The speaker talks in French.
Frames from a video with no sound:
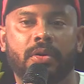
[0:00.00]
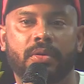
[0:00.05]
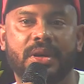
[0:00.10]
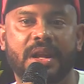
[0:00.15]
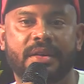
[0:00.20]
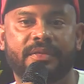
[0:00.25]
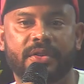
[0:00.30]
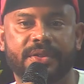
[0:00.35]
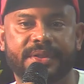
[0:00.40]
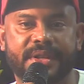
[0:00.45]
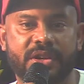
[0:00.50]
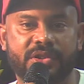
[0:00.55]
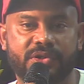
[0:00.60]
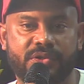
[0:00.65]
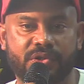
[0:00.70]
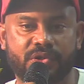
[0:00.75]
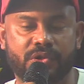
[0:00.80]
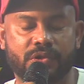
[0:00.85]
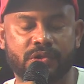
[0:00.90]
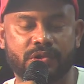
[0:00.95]
l'avantage
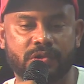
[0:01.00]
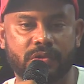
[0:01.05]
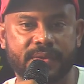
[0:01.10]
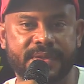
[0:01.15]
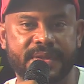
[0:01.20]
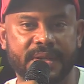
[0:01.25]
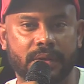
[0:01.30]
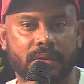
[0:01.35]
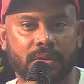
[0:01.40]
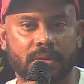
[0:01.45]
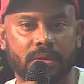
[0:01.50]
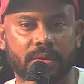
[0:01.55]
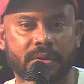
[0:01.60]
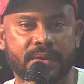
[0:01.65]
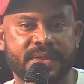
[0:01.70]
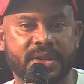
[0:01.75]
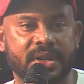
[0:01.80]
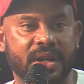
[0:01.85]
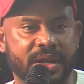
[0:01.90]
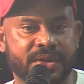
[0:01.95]
du chocho, c'est que
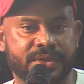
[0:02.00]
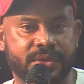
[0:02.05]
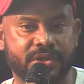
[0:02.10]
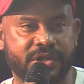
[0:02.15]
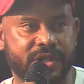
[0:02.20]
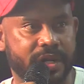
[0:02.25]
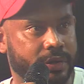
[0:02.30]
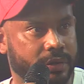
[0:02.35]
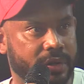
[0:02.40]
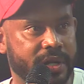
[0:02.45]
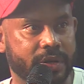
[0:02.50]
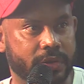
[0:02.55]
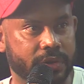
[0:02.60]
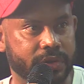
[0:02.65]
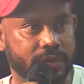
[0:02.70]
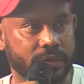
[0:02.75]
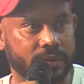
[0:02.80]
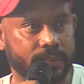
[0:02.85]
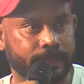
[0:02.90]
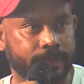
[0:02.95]
c'est une race de chien que les
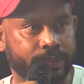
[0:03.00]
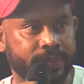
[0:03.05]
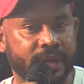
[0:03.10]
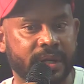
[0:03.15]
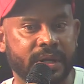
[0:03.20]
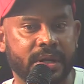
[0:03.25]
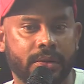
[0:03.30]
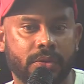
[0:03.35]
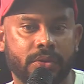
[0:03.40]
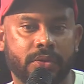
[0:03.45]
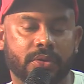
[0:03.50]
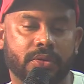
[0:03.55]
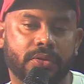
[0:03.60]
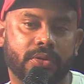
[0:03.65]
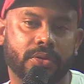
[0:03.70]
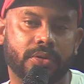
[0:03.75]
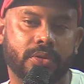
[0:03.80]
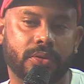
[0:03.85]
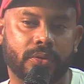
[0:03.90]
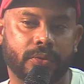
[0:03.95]
connus.
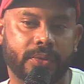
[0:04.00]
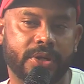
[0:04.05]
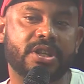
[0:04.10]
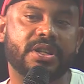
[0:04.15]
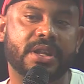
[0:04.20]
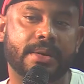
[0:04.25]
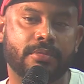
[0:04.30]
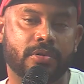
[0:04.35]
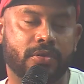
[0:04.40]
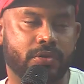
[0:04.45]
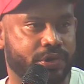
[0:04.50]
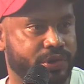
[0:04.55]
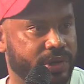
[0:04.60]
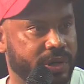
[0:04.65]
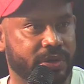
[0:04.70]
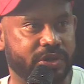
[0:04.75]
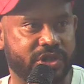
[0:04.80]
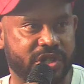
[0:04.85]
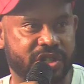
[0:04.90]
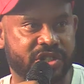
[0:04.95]
Donc euh, oui, il a beaucoup de
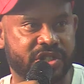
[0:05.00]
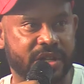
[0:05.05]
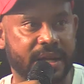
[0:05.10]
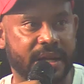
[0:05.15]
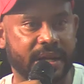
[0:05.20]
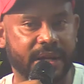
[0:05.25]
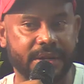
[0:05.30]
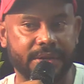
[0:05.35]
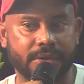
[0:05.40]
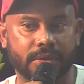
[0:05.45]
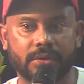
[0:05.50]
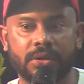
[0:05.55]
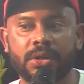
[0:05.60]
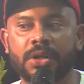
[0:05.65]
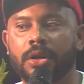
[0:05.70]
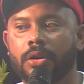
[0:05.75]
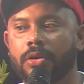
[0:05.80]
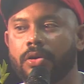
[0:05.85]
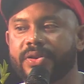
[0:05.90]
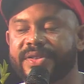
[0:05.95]
chiens recherchés à La Réunion.
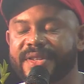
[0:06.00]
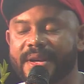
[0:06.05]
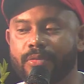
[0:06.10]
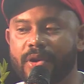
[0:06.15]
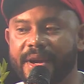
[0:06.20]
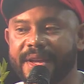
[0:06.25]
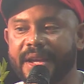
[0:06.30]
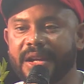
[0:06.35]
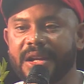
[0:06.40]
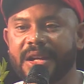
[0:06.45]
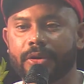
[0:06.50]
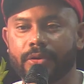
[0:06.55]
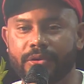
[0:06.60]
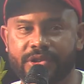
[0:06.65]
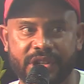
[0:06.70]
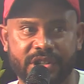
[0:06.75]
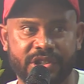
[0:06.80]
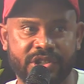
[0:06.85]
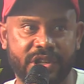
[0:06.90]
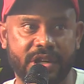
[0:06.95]
Le Samoyed les
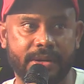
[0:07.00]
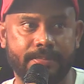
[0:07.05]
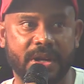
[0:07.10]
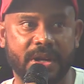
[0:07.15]
recherchait, mais